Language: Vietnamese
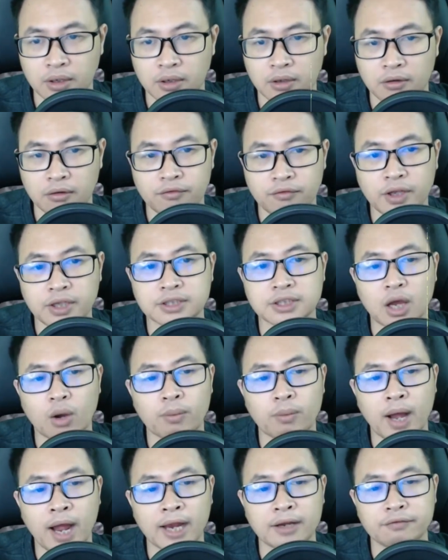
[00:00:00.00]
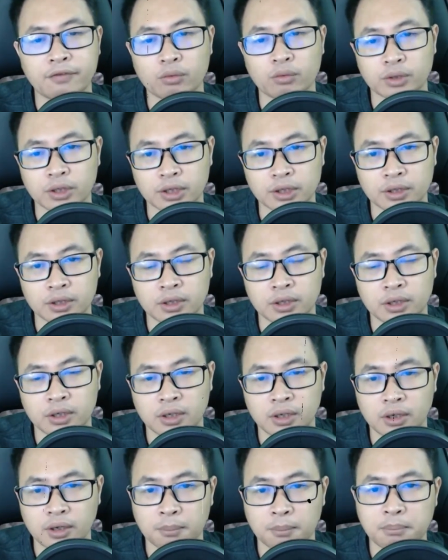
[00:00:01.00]
Viết xong hai phòng thư
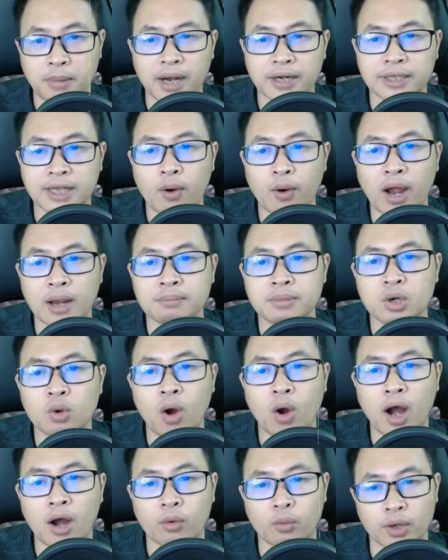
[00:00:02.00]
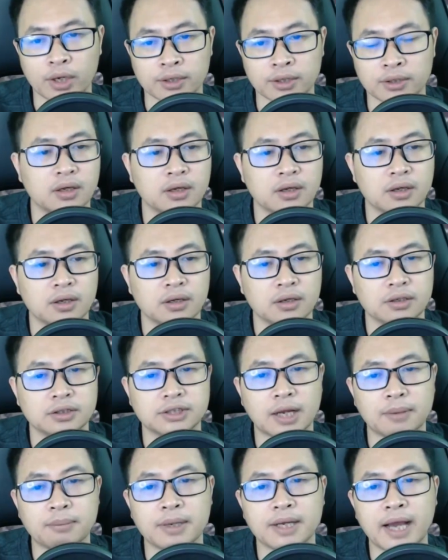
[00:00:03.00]
Mang theo hai bức họa quyền
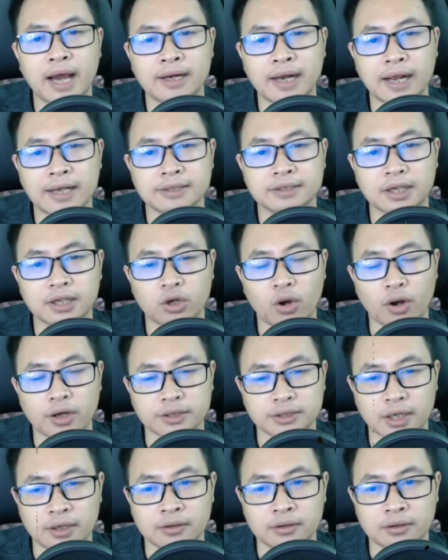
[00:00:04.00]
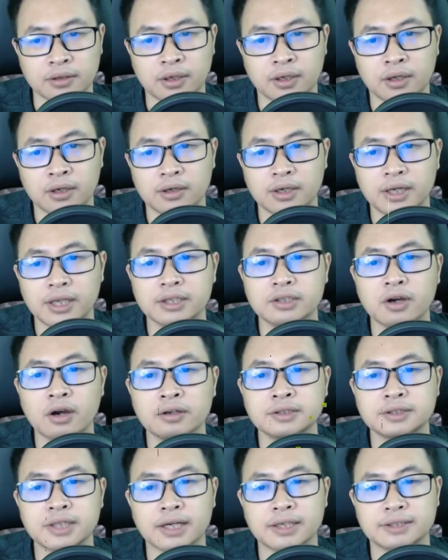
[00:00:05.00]
Trần Bình An lại rời khỏi sân Đi hướng
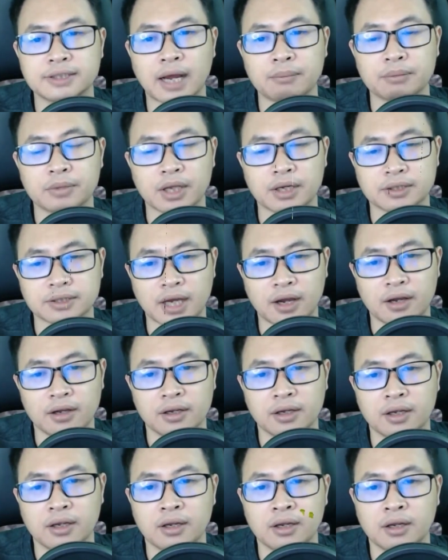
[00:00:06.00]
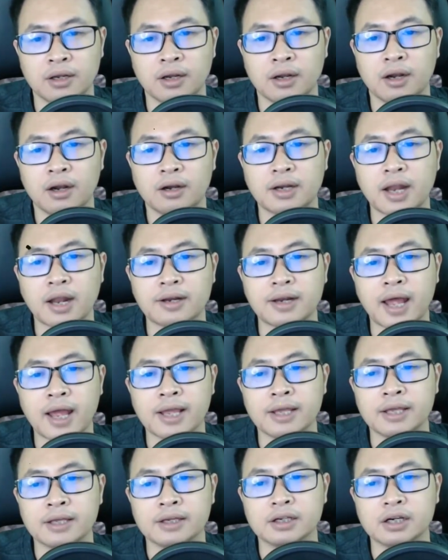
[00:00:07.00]
dịch trạm tiên ra Lần
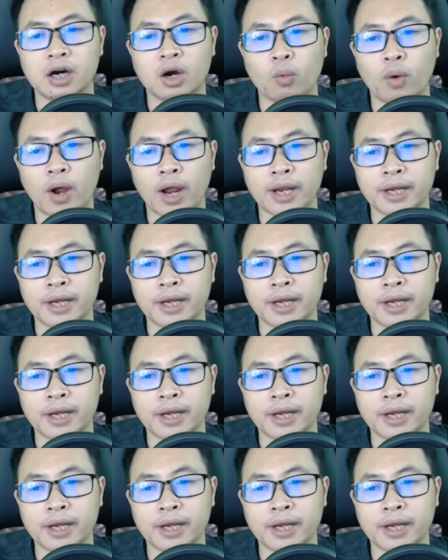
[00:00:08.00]
này ở ngoài